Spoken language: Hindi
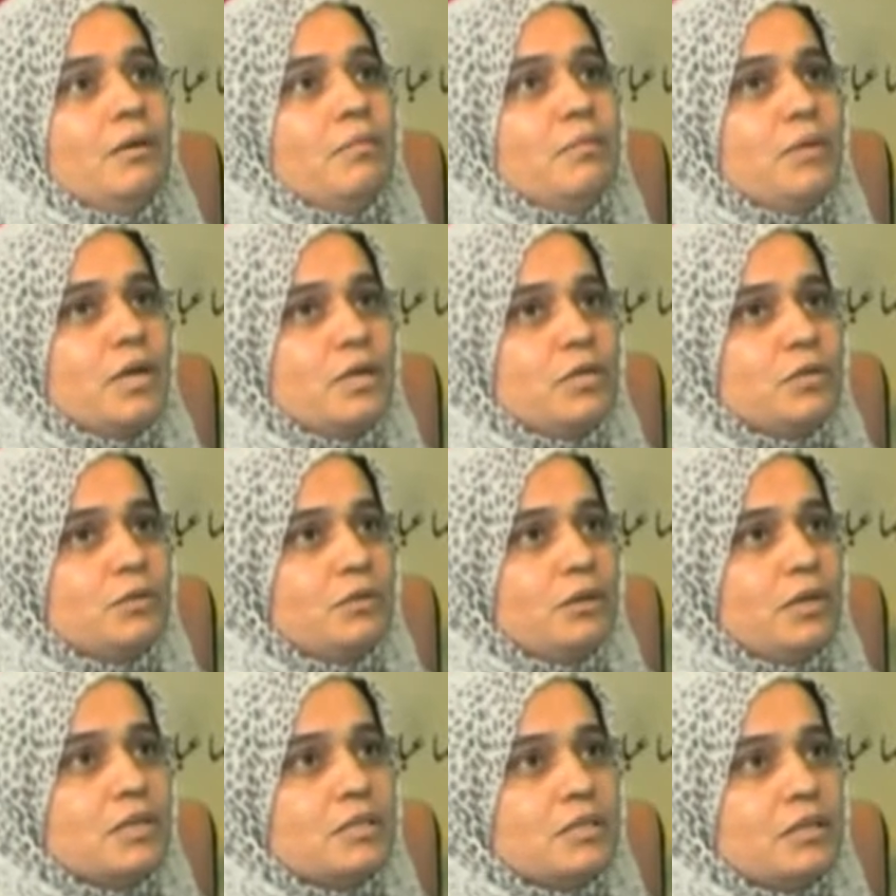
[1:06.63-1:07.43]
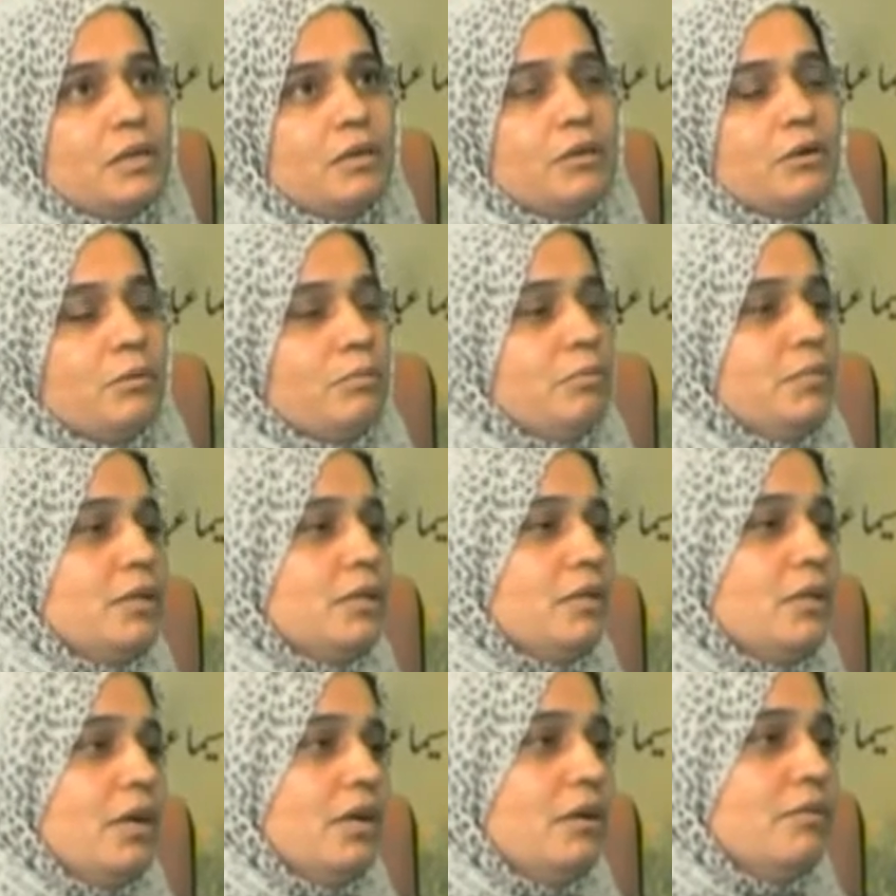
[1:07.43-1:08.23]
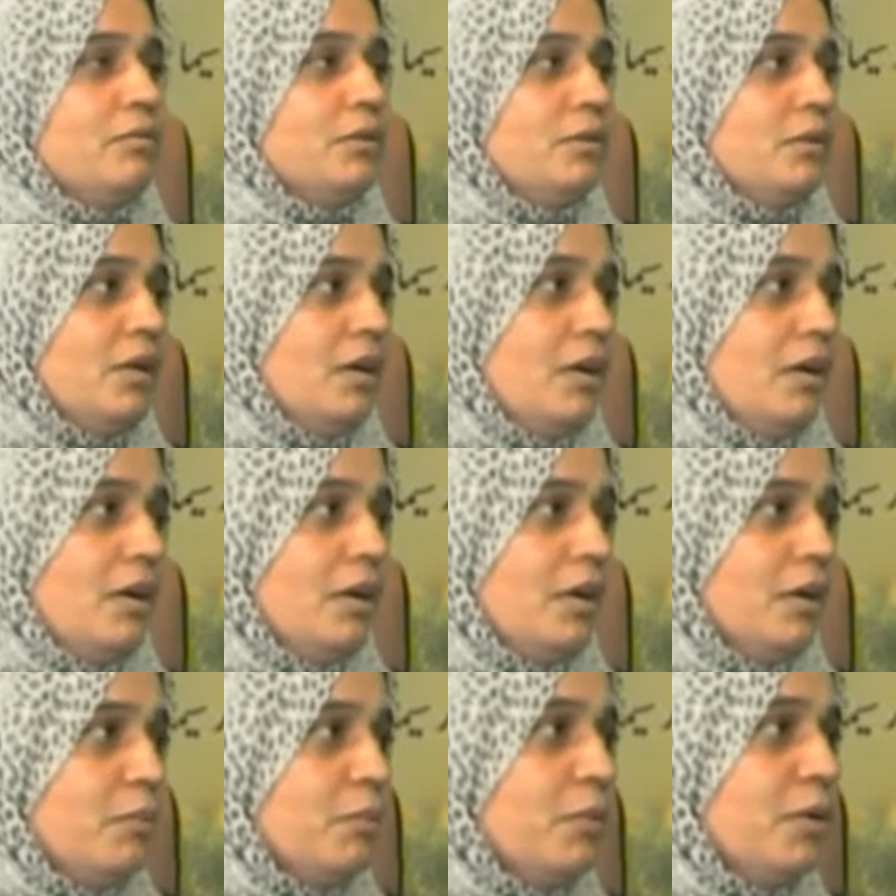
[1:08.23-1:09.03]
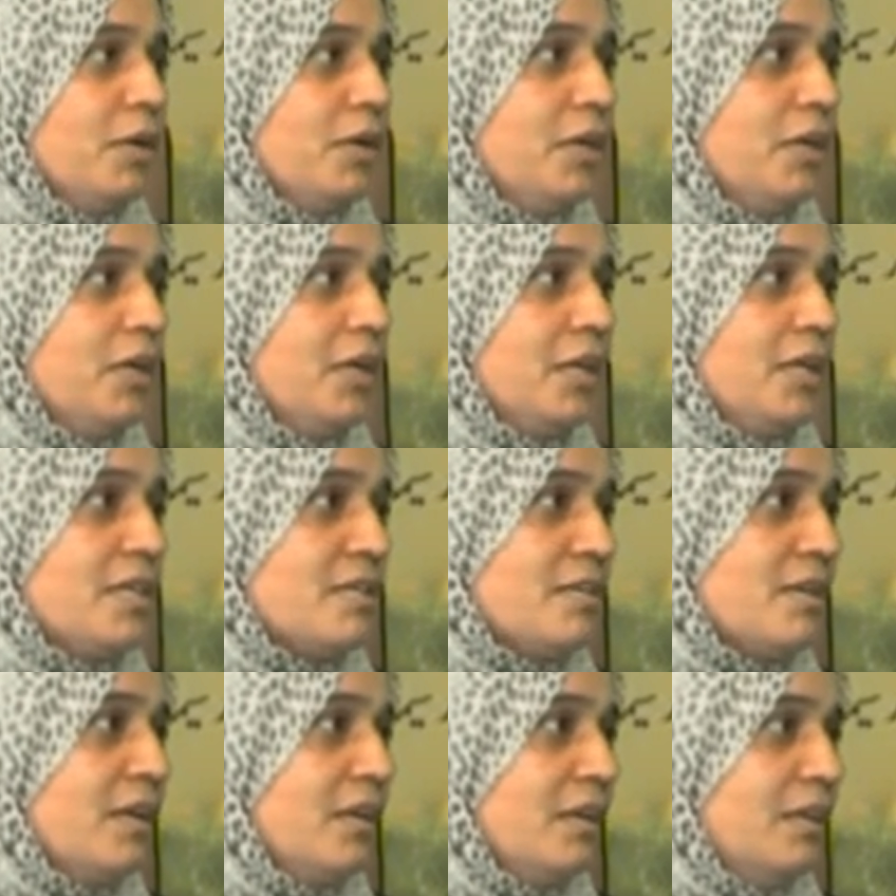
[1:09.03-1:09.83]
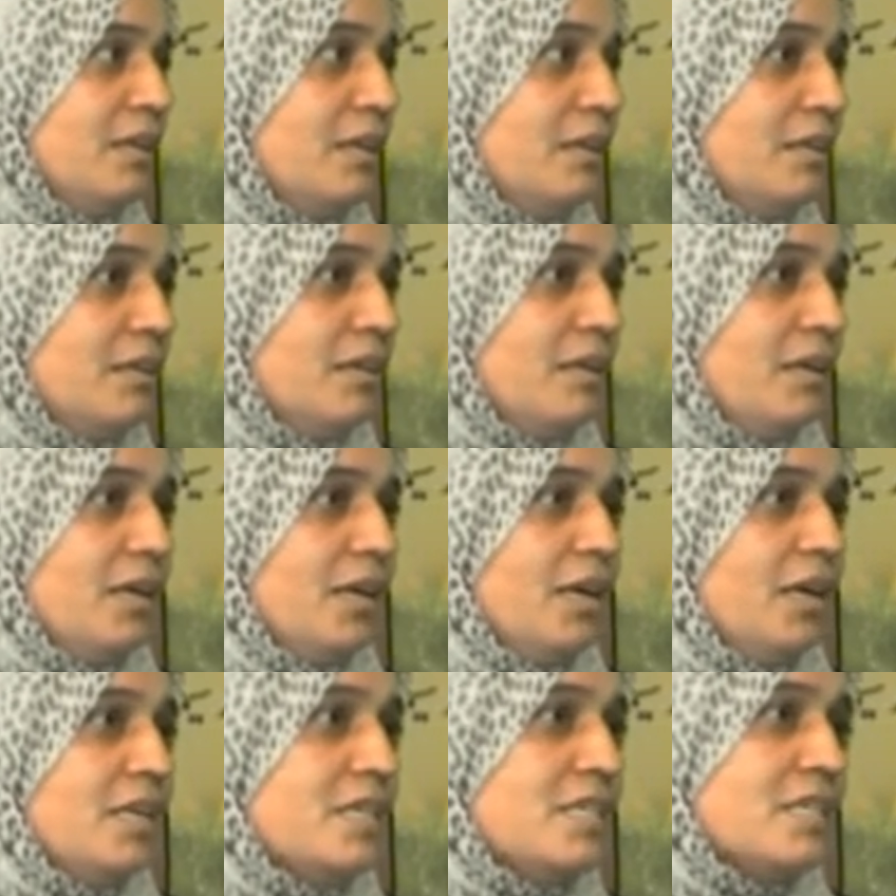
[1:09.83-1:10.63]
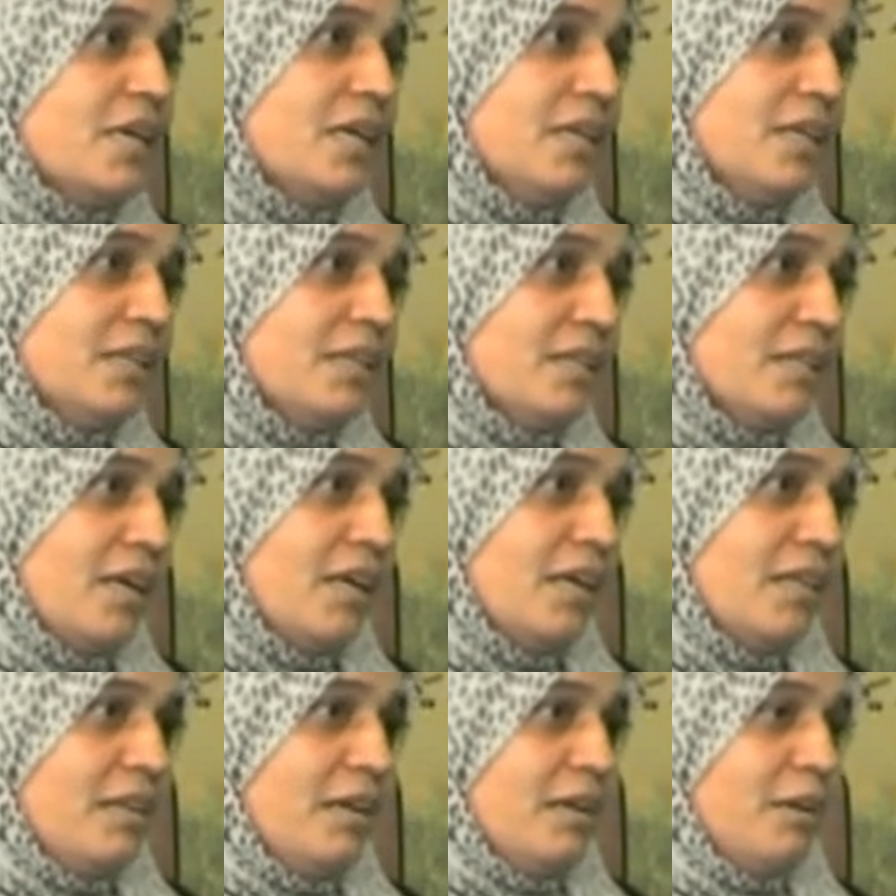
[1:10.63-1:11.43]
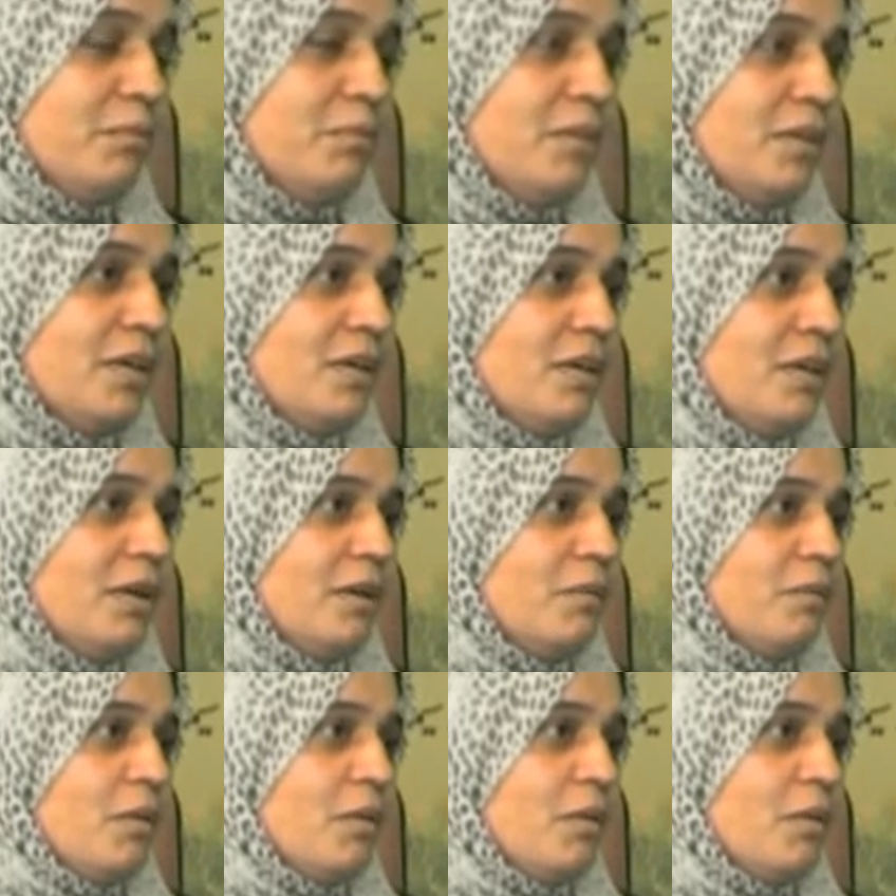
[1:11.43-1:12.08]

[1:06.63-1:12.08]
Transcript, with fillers: मेरा जो असल टॉपिक था वो था ह्यूमनिटी इंसानियत इंसानियत का एहतराम करना